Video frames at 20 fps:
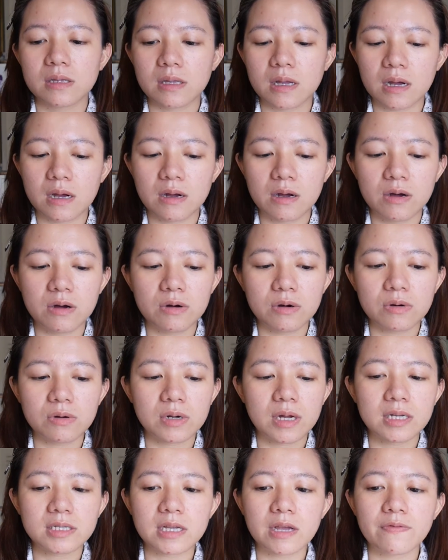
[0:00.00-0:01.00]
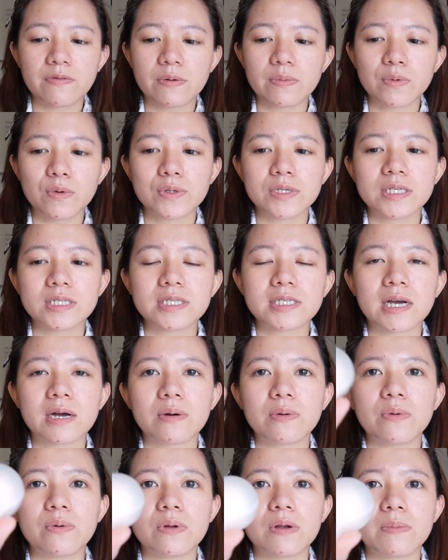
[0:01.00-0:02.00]
然后刚才粉扑已经讲
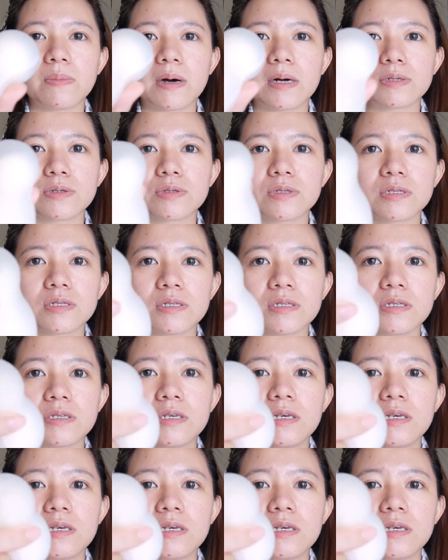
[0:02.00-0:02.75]
过了嘛，就是